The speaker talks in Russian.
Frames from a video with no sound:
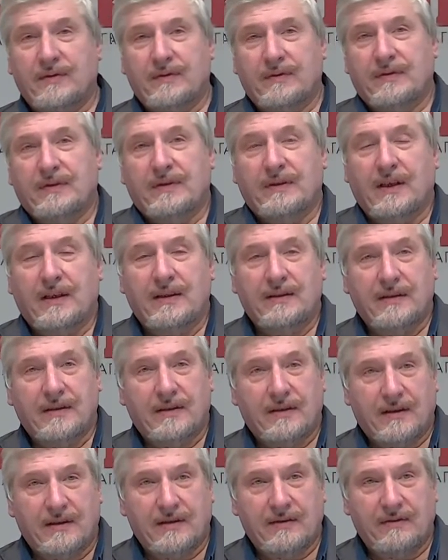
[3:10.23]
стадиях
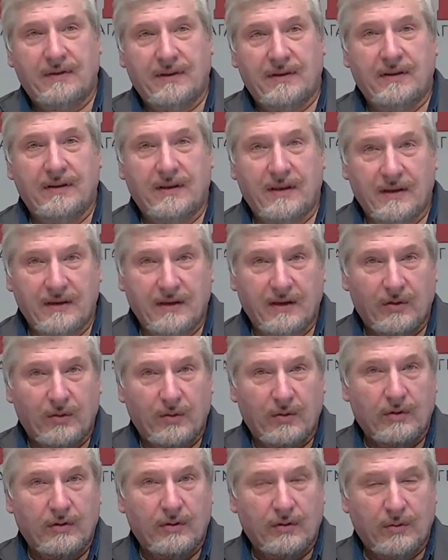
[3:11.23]
развития, когда
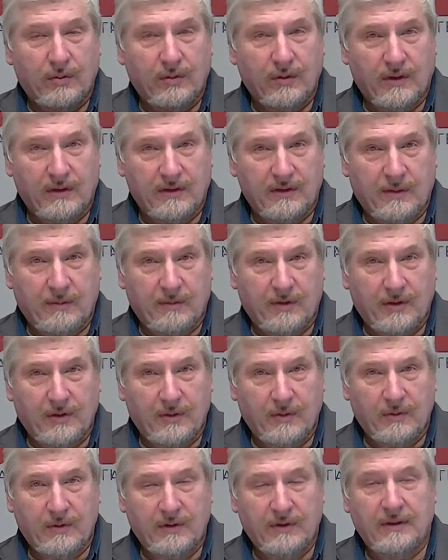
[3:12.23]
только-только
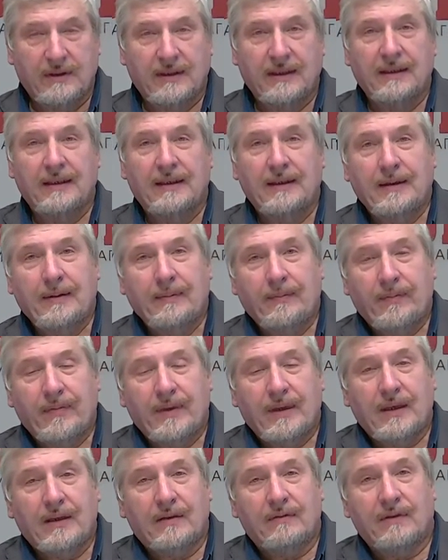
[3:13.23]
замкнулась
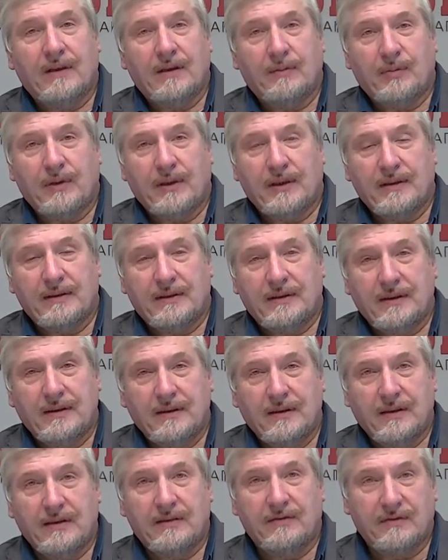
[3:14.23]
нервная
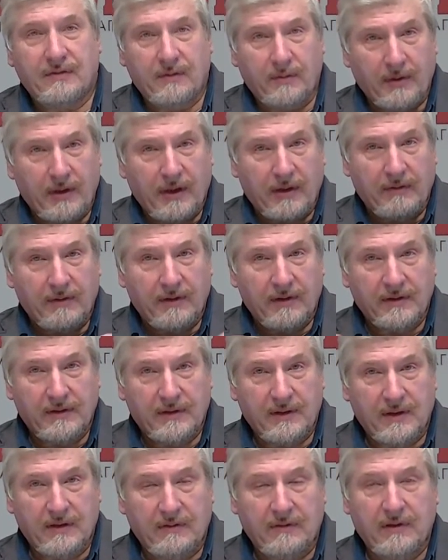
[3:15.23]
пластинка и сформировалась
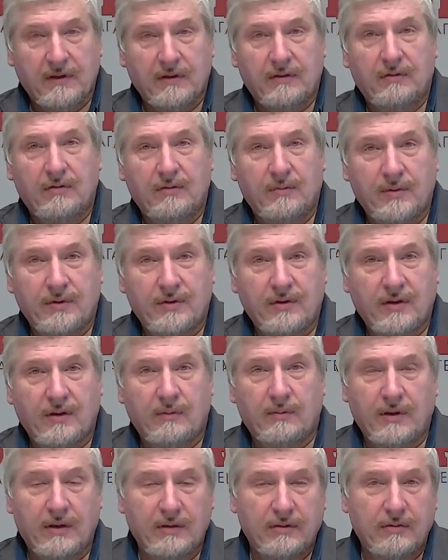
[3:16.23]
нервная трубочка,
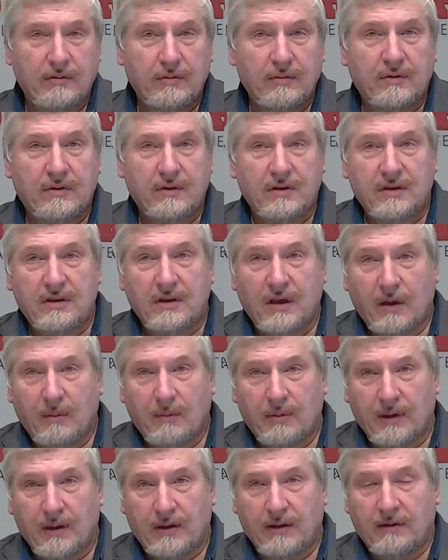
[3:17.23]
образуются
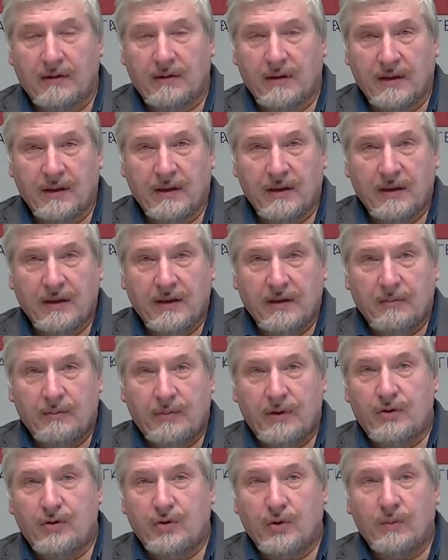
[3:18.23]
жабры,
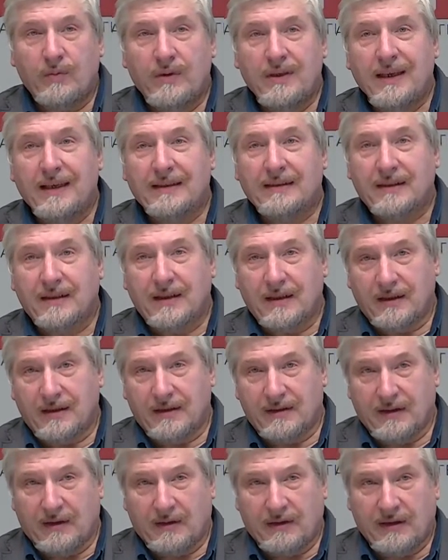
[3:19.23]
причем несколько
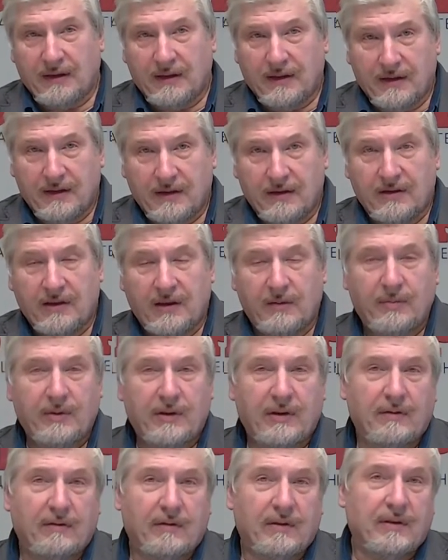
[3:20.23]
закладок
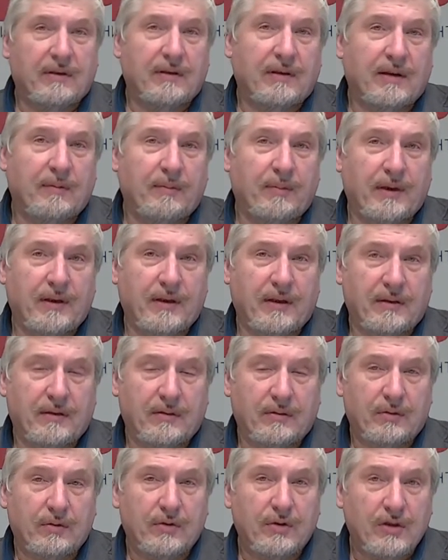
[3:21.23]
жаберного аппарата,
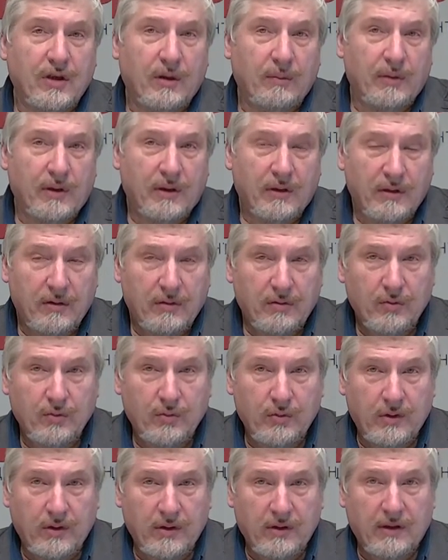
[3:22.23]
то есть жаберные
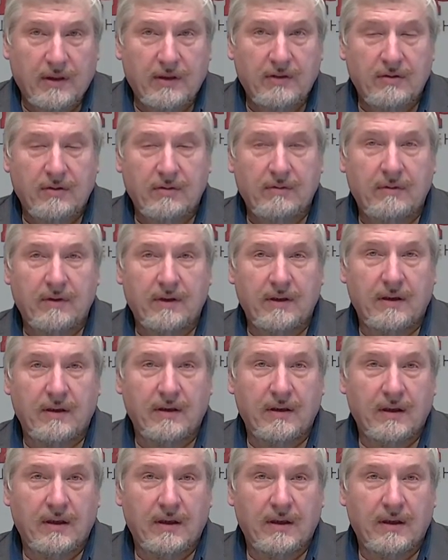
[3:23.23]
дуги, иначе говоря